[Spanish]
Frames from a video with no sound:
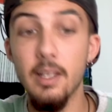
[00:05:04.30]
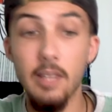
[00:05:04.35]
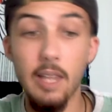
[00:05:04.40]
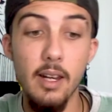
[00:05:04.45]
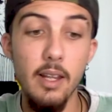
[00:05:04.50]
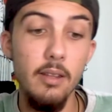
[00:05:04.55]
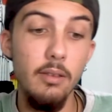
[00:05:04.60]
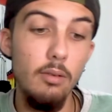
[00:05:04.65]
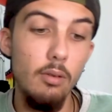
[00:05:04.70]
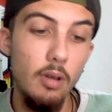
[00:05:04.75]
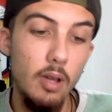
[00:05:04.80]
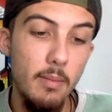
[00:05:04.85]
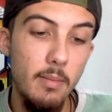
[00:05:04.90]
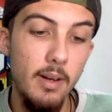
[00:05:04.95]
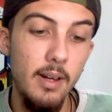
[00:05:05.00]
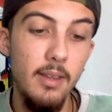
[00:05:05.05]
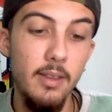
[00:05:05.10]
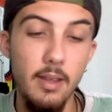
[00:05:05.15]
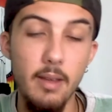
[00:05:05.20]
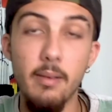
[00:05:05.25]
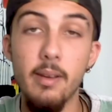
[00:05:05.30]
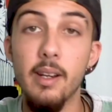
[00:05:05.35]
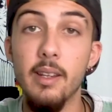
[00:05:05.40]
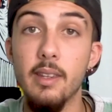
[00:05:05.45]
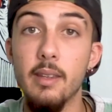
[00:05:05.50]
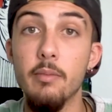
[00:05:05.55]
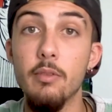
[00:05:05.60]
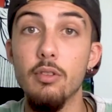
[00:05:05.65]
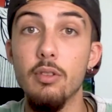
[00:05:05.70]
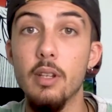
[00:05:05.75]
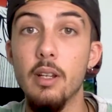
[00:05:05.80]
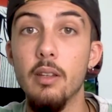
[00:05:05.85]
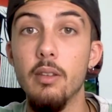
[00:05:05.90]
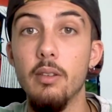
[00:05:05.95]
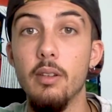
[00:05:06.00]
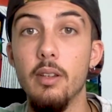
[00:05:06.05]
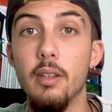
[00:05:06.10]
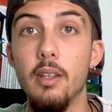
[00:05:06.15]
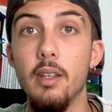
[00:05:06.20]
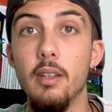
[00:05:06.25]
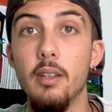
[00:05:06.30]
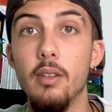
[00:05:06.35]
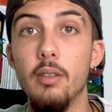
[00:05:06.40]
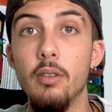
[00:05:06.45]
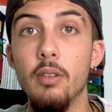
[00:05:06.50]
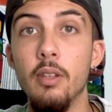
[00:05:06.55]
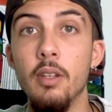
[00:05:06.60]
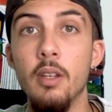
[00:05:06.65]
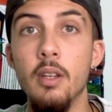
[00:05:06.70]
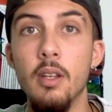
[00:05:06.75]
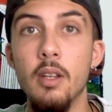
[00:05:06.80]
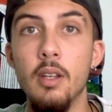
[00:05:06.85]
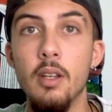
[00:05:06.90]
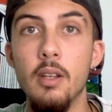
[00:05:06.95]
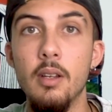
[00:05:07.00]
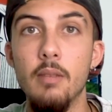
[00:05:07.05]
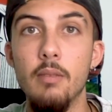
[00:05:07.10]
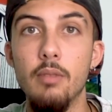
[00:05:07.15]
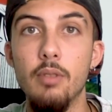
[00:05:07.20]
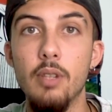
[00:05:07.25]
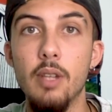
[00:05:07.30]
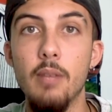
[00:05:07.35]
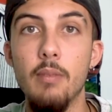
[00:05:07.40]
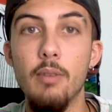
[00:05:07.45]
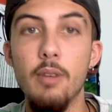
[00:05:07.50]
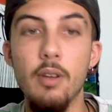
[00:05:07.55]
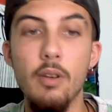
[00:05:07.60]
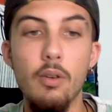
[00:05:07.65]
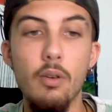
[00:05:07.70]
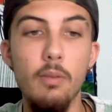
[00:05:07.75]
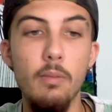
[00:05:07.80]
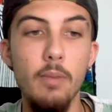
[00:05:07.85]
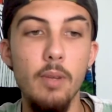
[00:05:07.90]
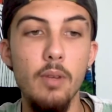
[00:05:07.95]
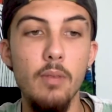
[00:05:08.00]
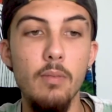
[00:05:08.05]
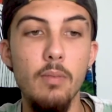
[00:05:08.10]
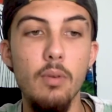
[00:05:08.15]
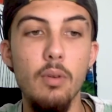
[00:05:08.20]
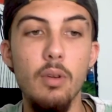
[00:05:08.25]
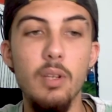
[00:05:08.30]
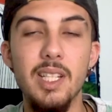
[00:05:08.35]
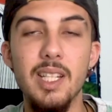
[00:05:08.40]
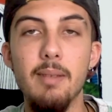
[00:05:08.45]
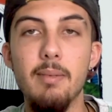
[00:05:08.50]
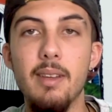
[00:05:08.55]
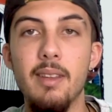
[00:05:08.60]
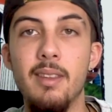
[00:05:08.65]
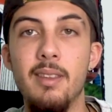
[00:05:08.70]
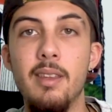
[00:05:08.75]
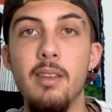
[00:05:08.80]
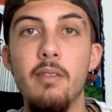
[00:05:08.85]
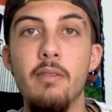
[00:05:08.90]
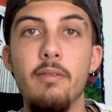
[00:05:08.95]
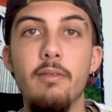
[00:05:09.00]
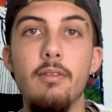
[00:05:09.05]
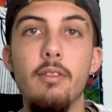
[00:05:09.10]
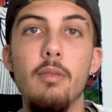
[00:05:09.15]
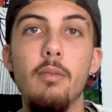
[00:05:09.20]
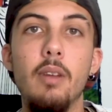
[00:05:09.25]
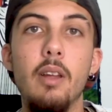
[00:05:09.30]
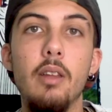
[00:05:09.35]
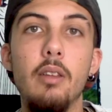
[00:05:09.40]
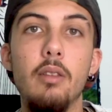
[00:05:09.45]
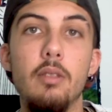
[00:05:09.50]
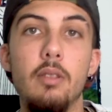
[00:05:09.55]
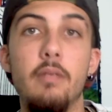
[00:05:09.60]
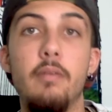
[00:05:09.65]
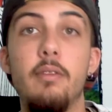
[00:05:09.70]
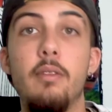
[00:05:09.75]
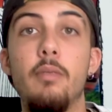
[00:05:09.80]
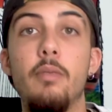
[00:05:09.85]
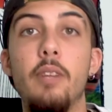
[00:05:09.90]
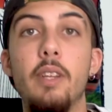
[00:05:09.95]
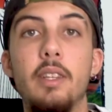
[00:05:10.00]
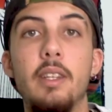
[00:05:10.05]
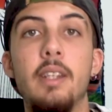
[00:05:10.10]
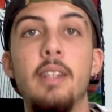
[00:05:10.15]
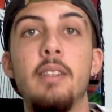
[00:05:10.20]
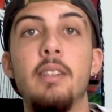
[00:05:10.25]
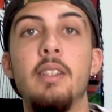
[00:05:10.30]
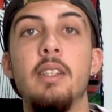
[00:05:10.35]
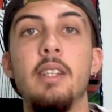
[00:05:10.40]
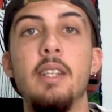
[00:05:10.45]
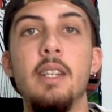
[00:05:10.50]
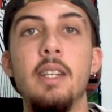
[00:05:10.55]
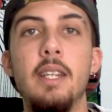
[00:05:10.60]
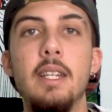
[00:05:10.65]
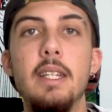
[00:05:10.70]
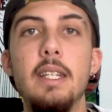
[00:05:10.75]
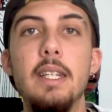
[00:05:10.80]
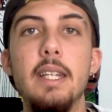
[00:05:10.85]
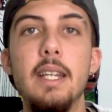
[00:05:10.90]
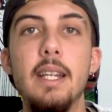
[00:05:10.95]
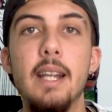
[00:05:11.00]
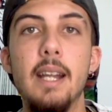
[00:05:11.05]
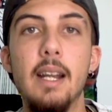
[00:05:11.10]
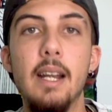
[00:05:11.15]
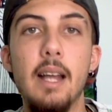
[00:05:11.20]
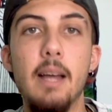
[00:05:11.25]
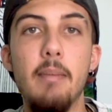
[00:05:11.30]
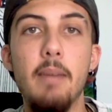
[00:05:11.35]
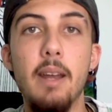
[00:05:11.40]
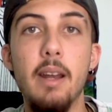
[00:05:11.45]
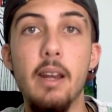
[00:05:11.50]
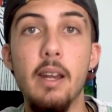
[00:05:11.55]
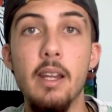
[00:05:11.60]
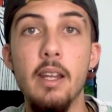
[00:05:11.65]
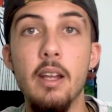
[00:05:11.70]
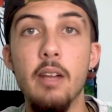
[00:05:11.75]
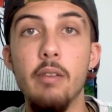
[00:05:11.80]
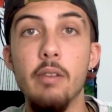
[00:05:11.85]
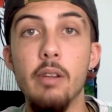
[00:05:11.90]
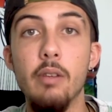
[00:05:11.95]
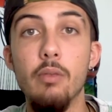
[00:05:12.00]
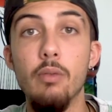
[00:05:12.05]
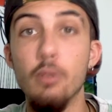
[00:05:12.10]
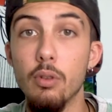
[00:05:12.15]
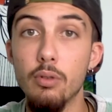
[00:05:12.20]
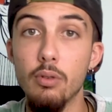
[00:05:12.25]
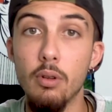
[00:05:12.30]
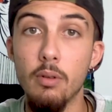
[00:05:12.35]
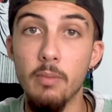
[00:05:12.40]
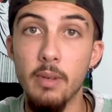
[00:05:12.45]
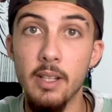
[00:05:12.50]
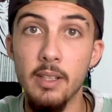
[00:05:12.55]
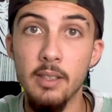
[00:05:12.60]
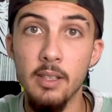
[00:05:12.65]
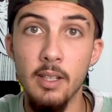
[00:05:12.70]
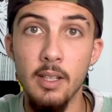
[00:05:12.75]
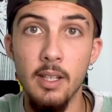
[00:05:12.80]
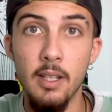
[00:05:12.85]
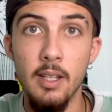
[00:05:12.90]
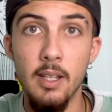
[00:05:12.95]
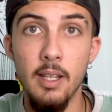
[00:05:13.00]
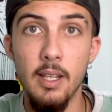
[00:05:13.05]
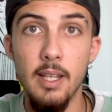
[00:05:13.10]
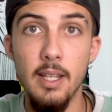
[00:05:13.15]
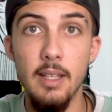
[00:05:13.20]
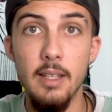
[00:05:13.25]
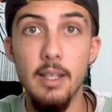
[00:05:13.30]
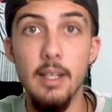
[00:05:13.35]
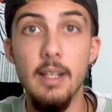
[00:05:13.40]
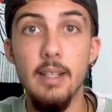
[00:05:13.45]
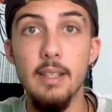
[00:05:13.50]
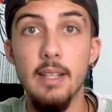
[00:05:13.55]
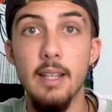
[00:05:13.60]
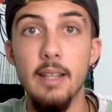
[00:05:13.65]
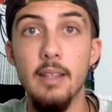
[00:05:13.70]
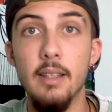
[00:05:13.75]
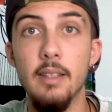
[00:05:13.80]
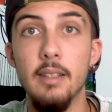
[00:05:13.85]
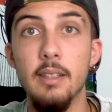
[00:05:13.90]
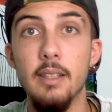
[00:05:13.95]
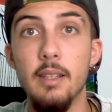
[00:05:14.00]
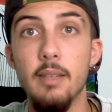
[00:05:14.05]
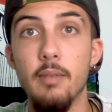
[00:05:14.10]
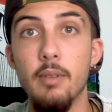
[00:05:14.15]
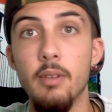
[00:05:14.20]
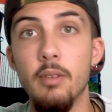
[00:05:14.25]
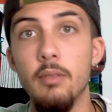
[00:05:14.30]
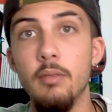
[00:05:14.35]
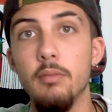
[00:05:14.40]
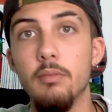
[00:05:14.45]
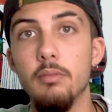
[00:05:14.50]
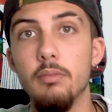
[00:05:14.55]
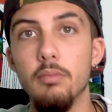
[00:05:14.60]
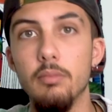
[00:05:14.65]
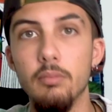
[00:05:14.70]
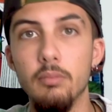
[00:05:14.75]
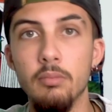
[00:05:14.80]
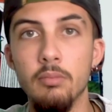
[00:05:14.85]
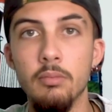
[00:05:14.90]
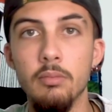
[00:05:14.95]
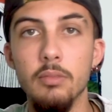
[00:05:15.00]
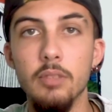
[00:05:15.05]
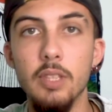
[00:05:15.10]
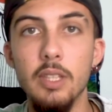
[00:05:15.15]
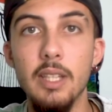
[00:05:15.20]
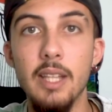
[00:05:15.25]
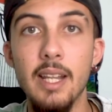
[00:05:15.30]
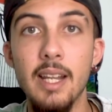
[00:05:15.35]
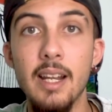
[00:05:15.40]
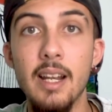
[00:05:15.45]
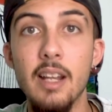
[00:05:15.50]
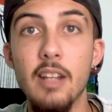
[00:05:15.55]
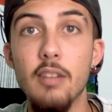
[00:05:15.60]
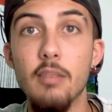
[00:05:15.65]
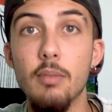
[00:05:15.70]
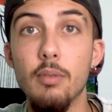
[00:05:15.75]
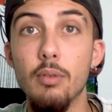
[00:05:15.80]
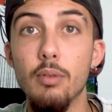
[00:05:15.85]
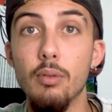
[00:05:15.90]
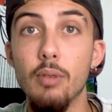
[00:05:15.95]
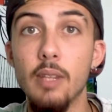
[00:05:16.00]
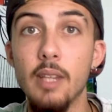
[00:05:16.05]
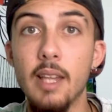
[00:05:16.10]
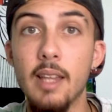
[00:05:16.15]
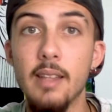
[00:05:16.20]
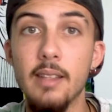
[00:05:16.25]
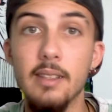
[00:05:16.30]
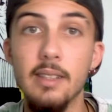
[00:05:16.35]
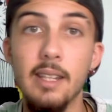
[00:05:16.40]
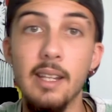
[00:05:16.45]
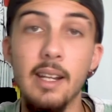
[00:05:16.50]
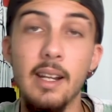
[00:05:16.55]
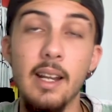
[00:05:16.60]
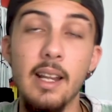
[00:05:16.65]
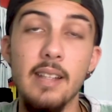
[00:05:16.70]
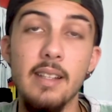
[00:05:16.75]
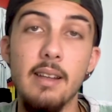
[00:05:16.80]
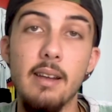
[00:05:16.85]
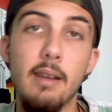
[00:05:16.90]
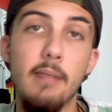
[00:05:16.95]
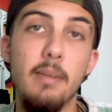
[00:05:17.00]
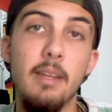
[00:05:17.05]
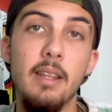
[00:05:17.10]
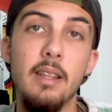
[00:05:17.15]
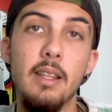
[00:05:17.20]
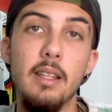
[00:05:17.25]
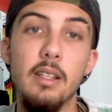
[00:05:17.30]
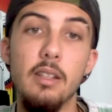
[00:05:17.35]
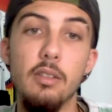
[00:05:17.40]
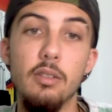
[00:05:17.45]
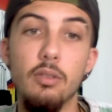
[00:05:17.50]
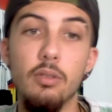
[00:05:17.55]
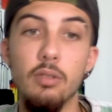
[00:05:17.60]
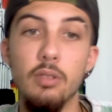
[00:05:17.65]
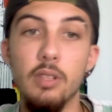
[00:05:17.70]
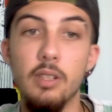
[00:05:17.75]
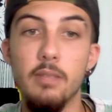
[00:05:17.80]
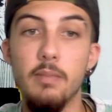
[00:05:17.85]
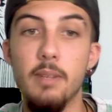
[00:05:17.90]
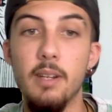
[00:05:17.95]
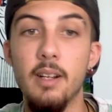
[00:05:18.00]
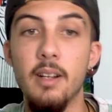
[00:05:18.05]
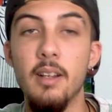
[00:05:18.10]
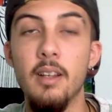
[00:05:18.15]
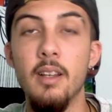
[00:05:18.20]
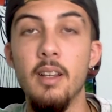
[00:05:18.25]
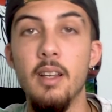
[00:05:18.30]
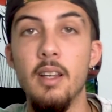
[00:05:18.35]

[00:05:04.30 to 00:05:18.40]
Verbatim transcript: talento que parece haber demostrado a día de hoy, pues que puedan romper un poco ese vacío en Fórmula 2, en Fórmula 3 llenar la parrilla con algunos nombres interesantes que, bueno, mm, si tienen las oportunidades, tienen las herramientas y los coches para